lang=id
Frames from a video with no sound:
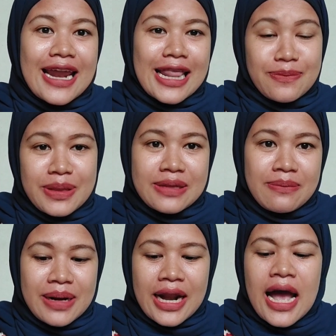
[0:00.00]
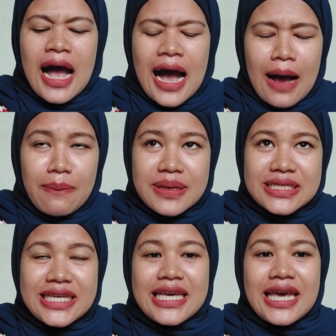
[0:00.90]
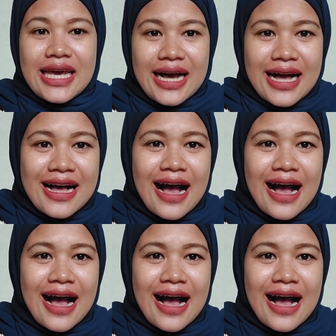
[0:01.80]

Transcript: dari teman-teman Apa sih Gea